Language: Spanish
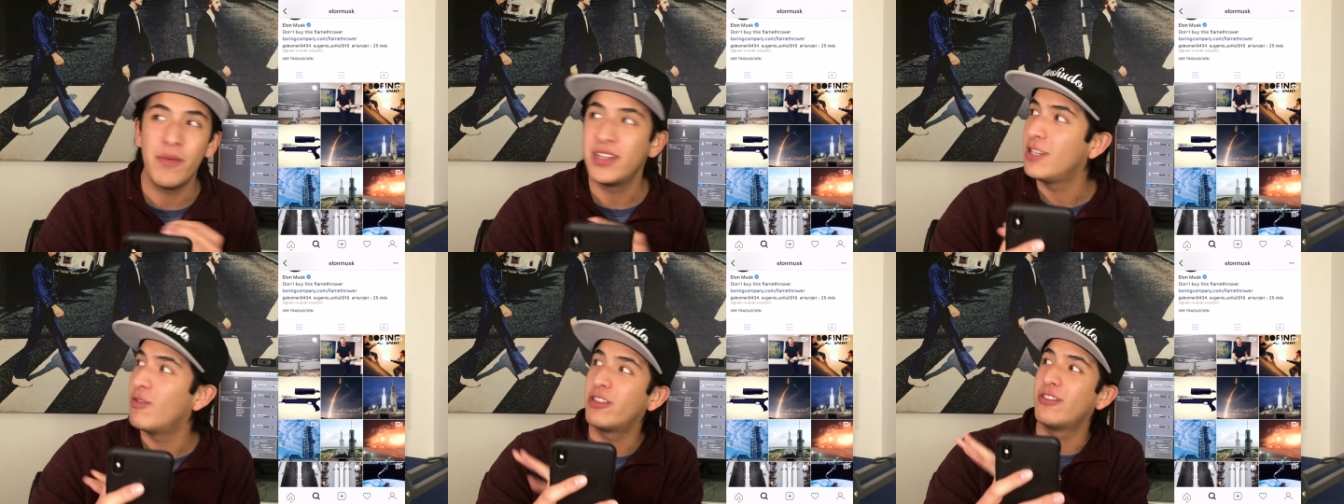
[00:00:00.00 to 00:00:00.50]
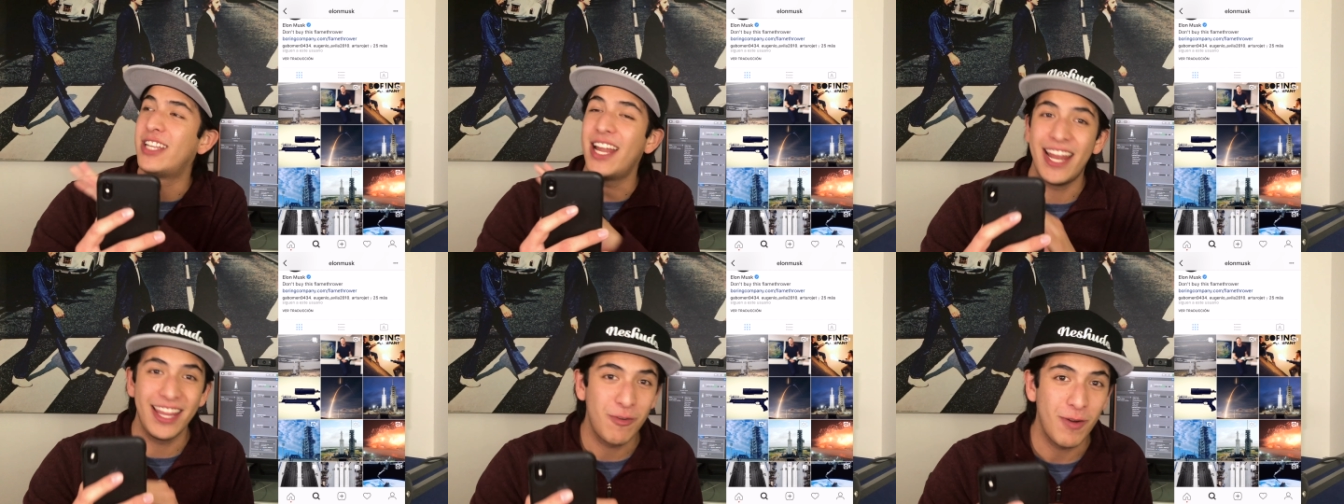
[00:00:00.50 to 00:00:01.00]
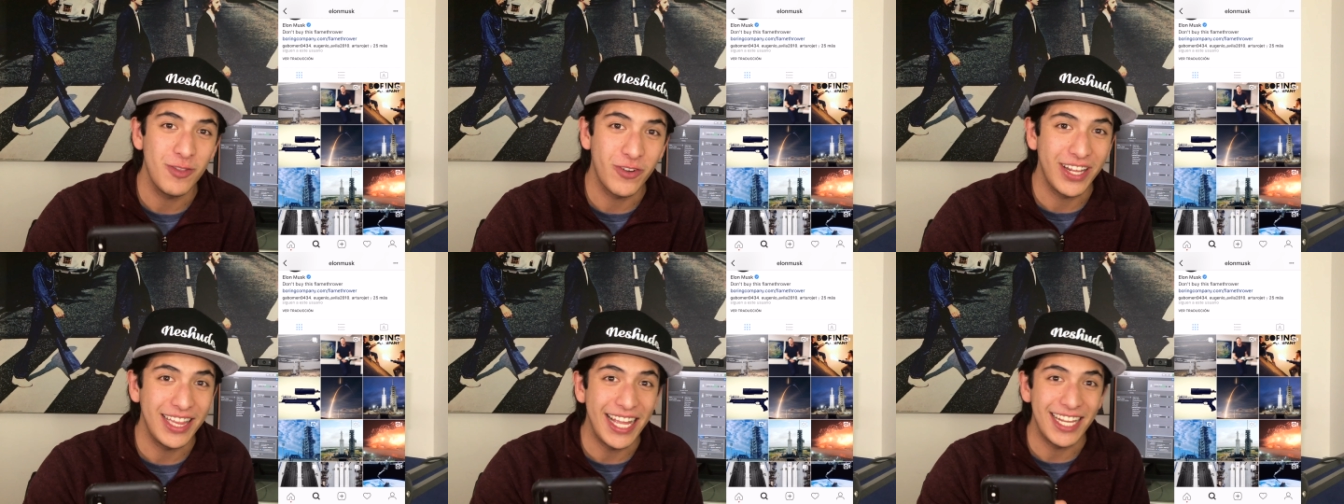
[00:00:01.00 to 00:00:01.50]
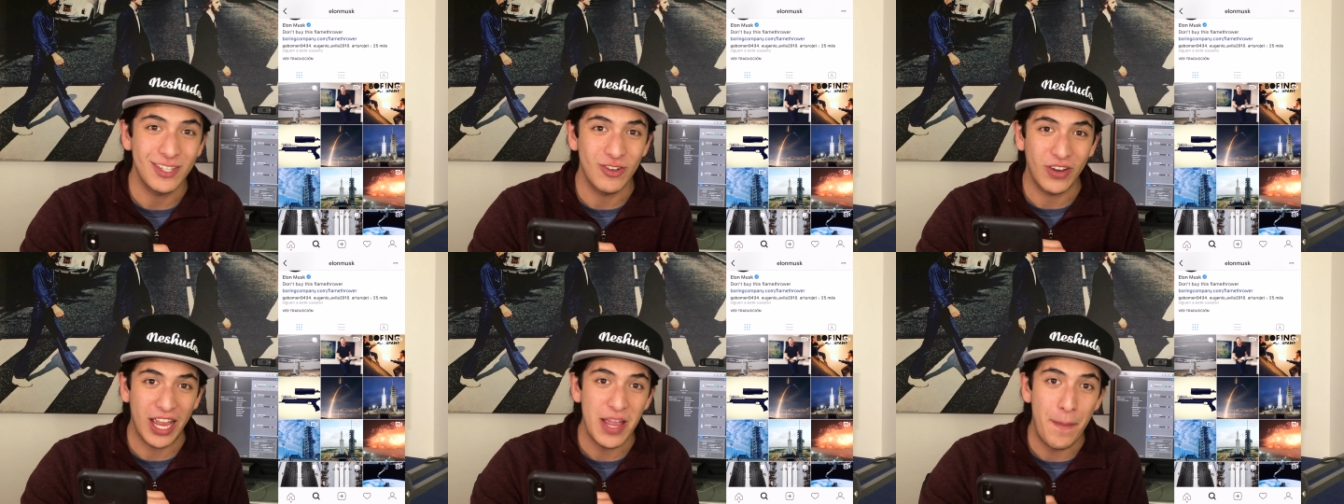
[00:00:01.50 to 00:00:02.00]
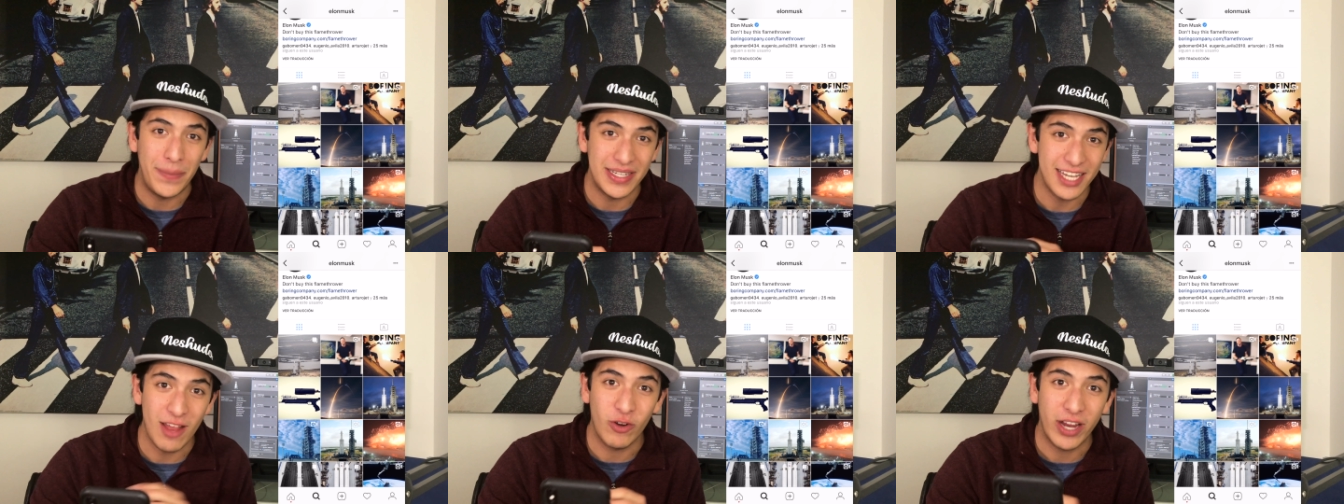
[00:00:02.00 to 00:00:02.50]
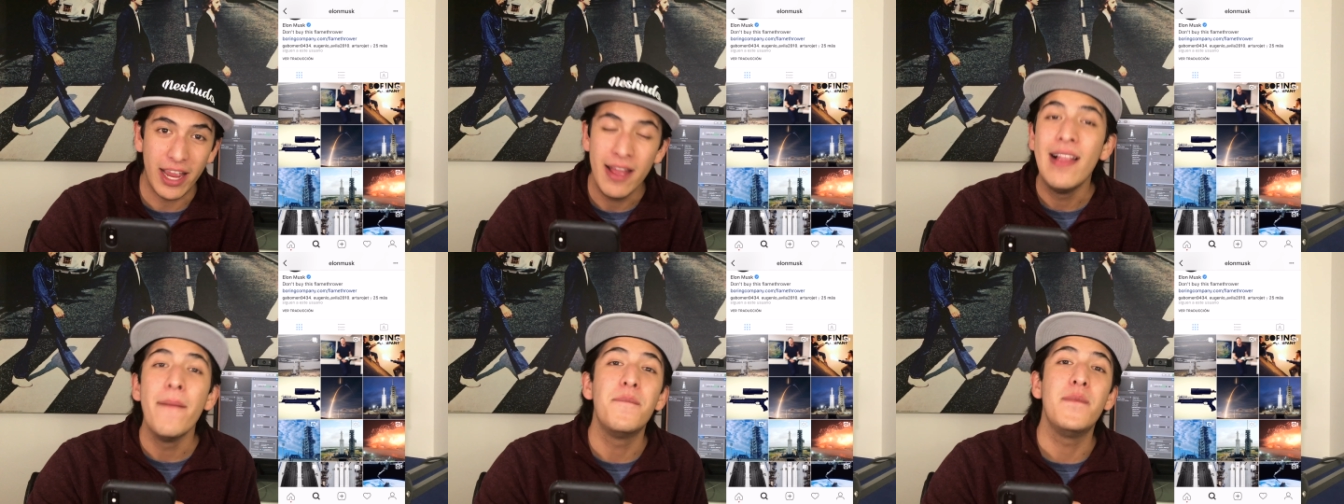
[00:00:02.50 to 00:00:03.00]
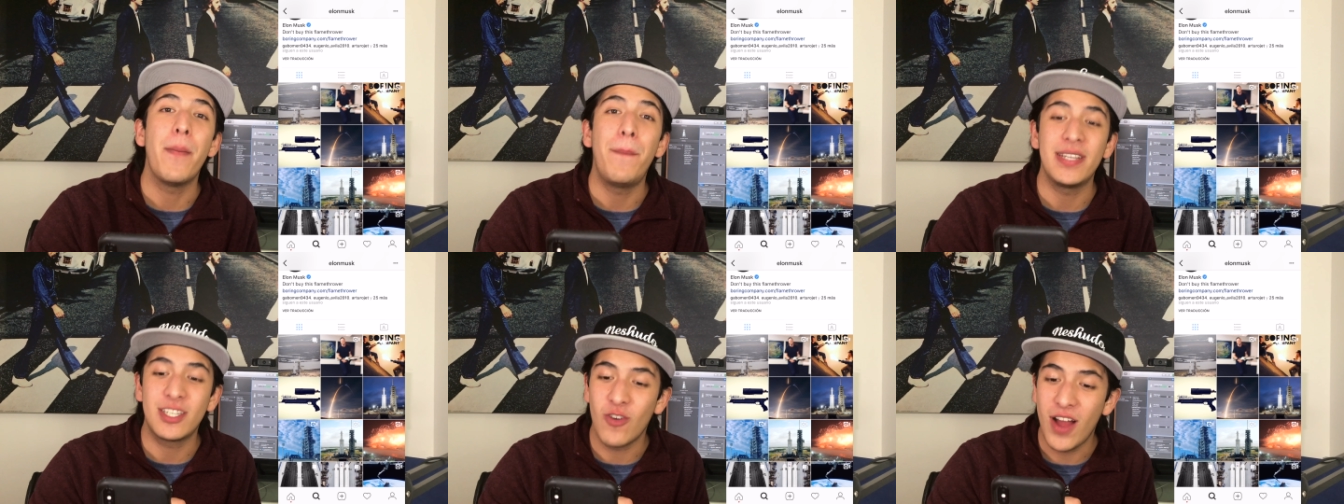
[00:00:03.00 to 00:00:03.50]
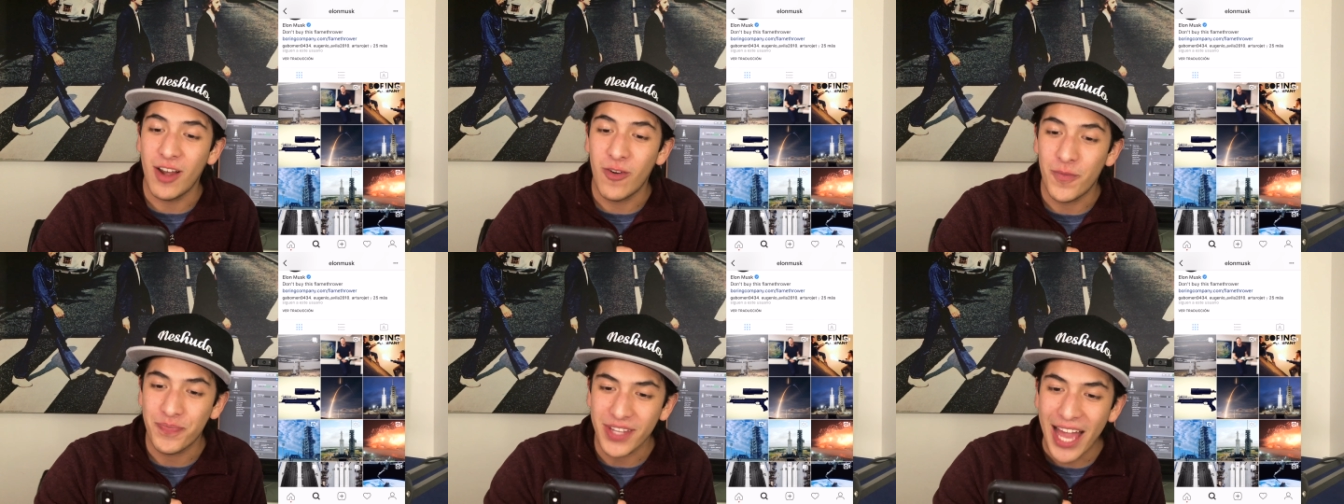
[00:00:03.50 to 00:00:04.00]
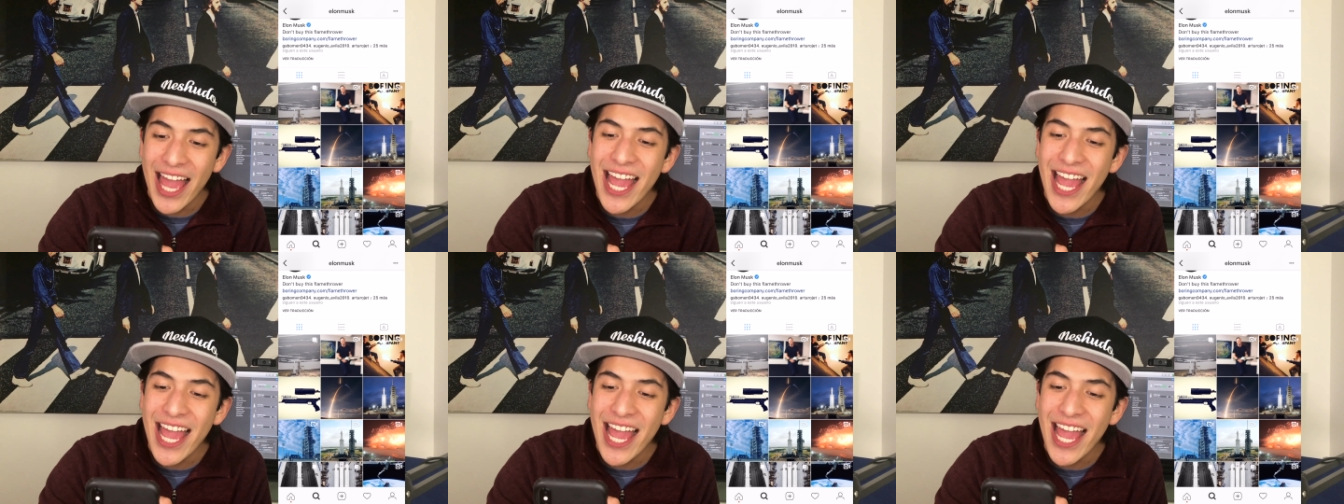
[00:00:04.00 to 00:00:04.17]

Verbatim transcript: A ver si no asusta a nadie cuando grité eso, que hayan pensado que me pasó algo.